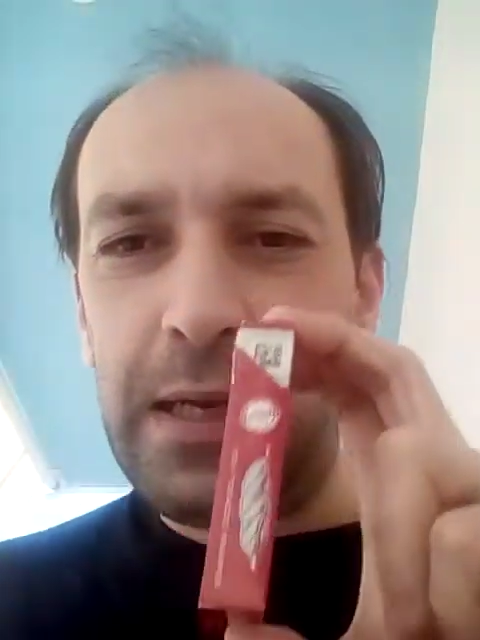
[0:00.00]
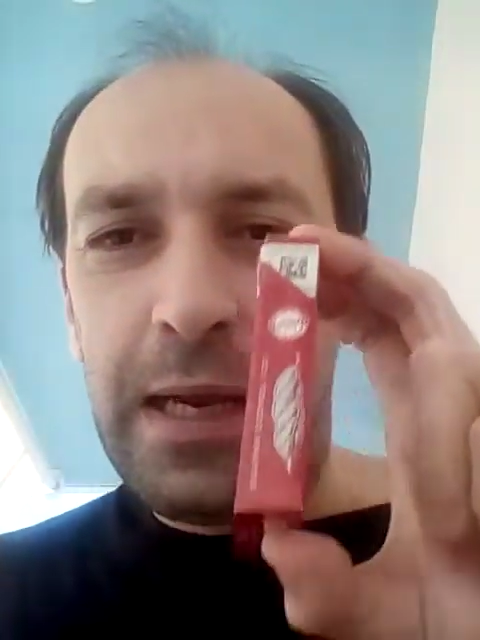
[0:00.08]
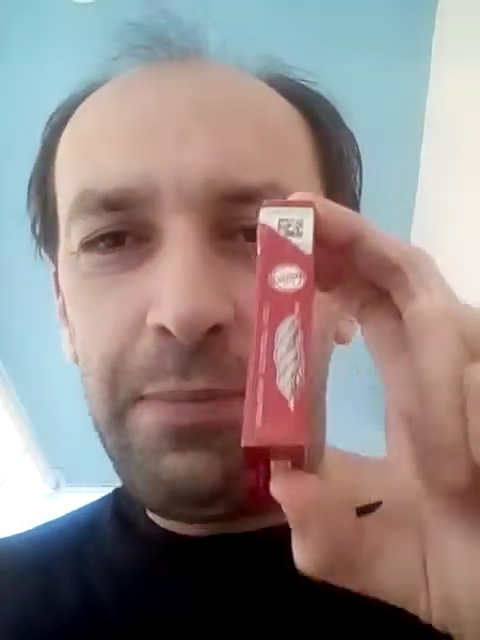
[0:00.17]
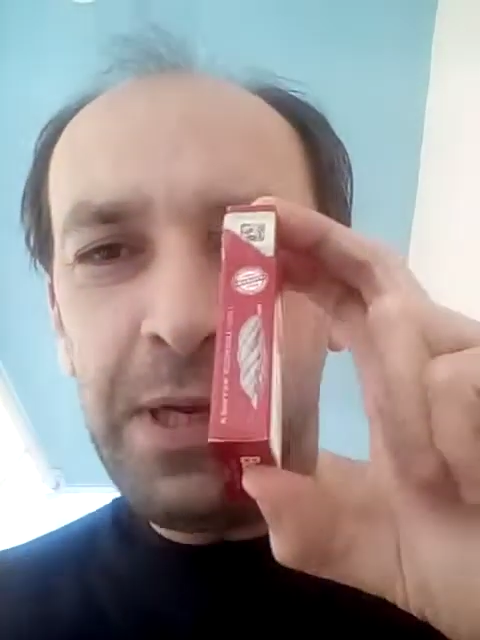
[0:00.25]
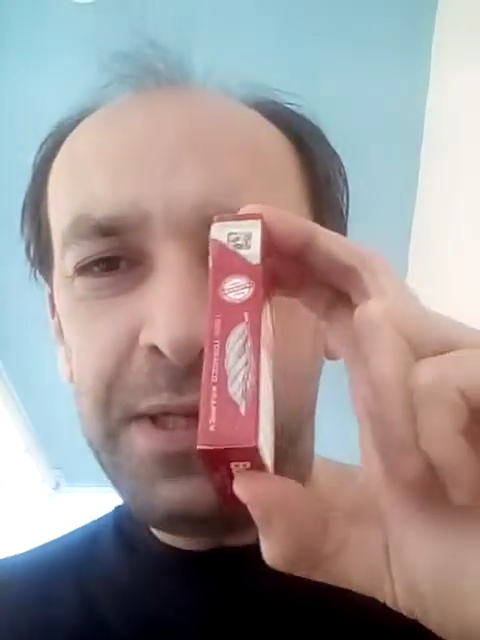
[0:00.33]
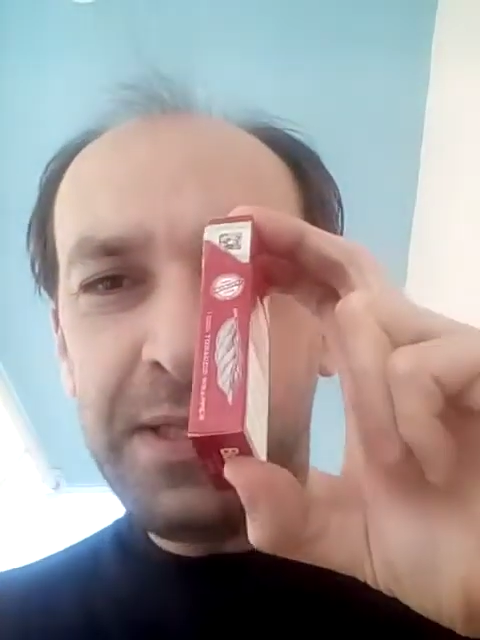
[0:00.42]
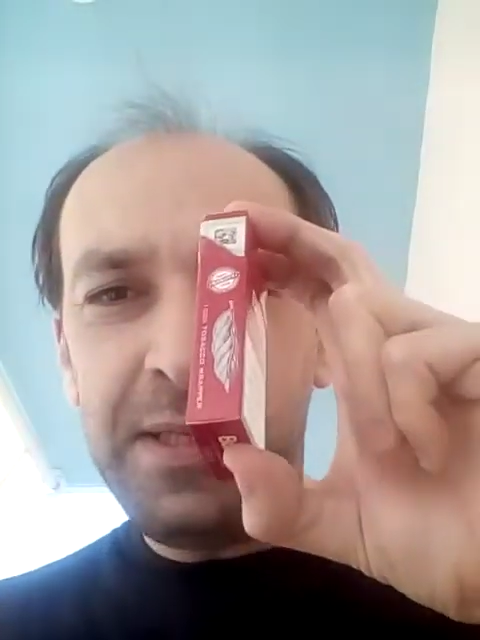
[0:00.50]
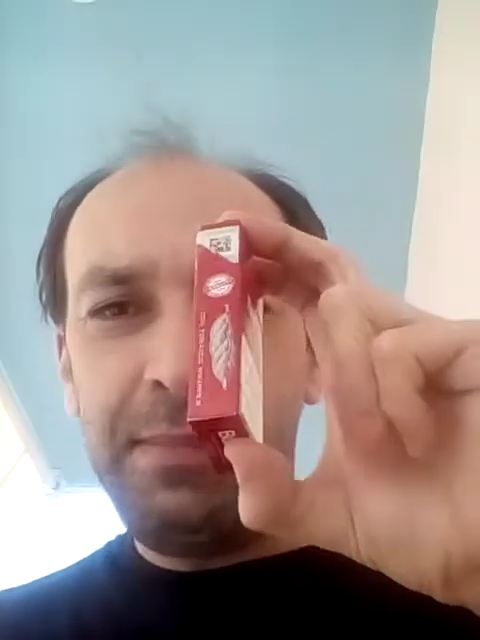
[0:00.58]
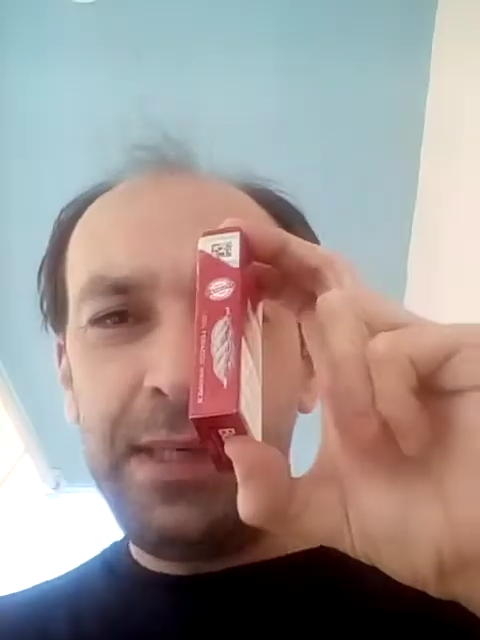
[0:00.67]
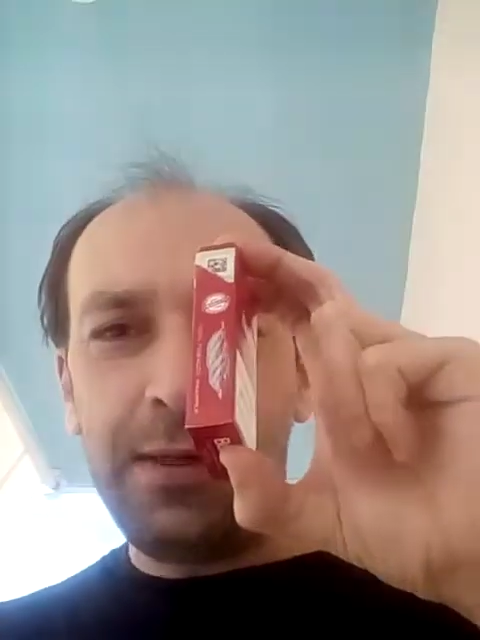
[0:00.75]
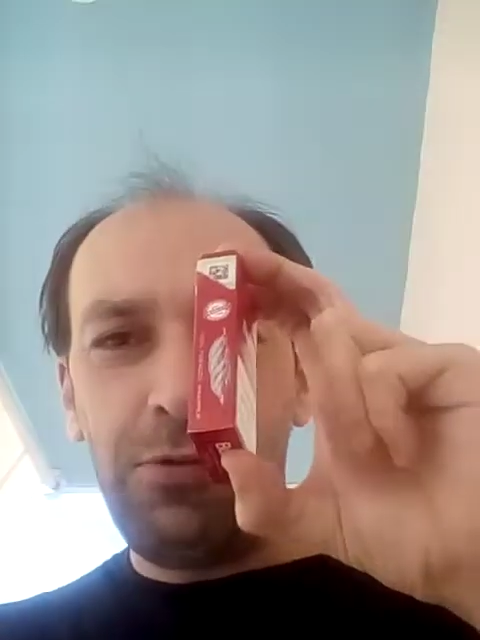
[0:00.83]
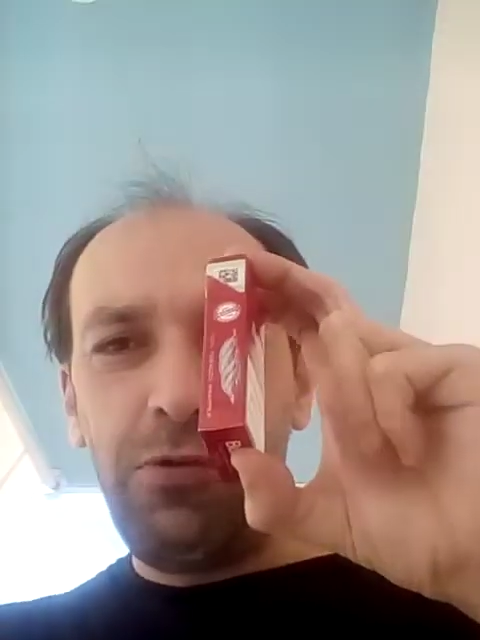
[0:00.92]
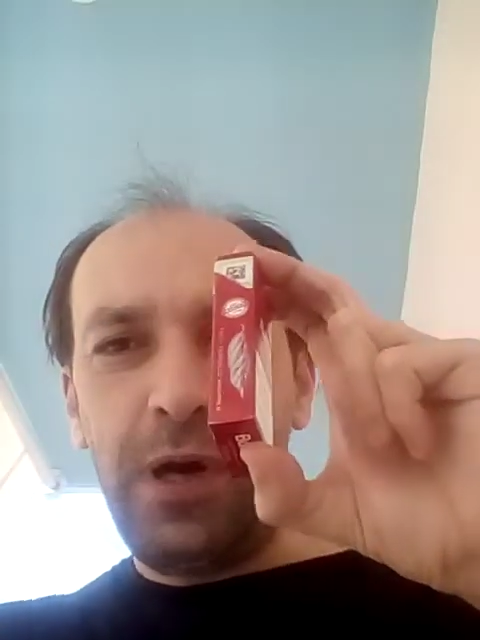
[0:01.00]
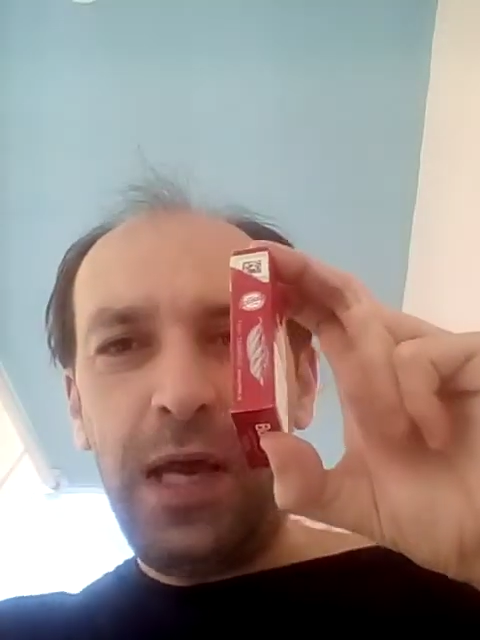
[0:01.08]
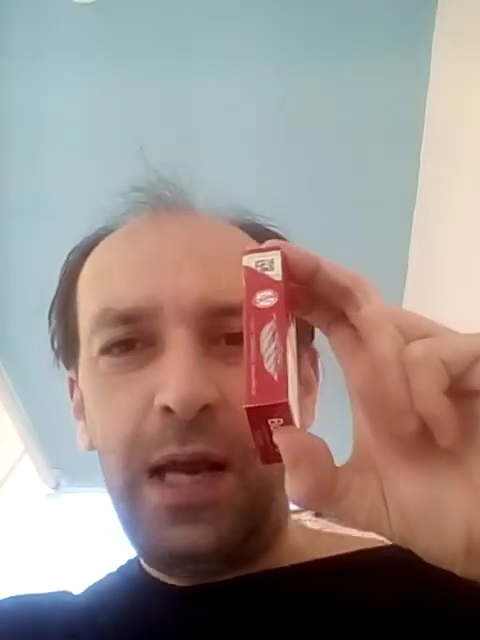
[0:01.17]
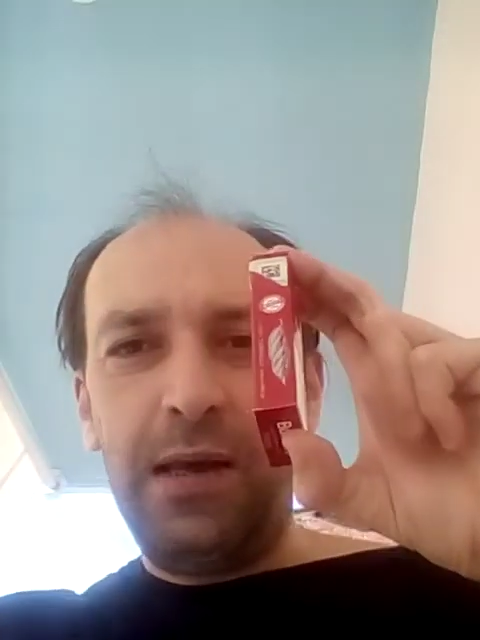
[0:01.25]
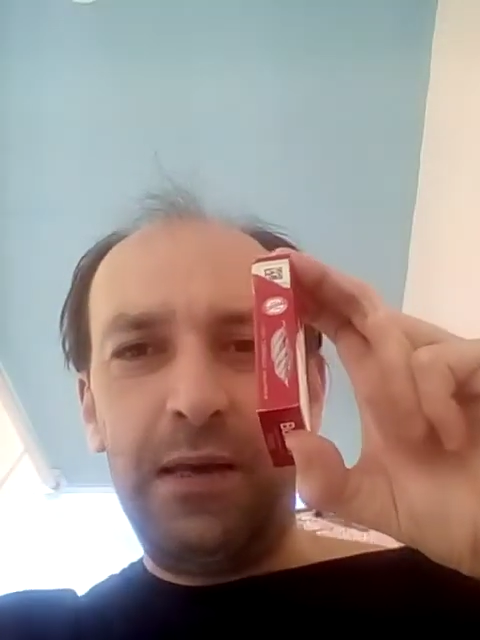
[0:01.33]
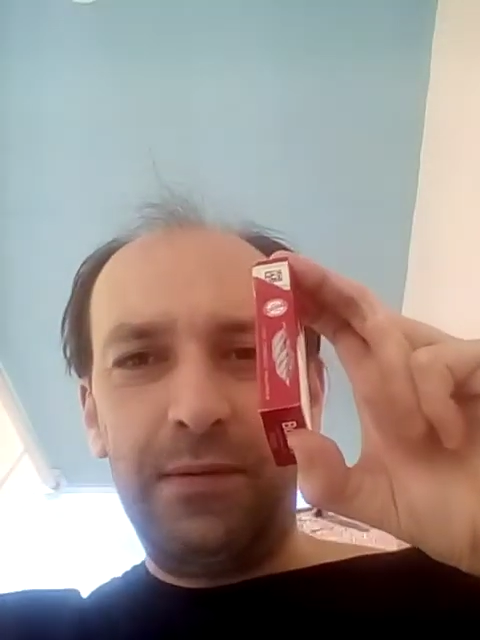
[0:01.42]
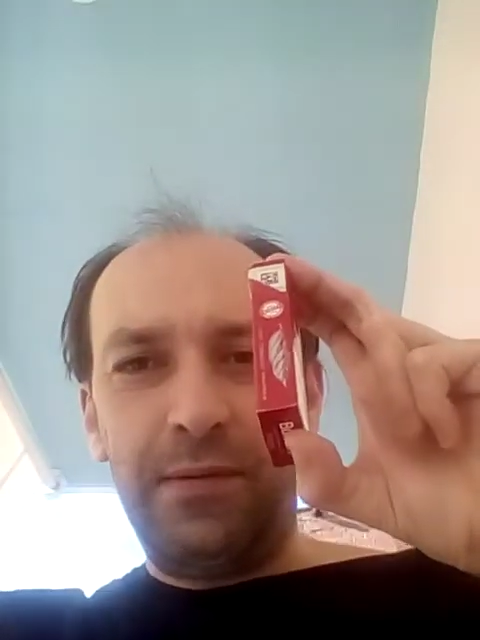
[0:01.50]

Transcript: La planète Nibiru, elle,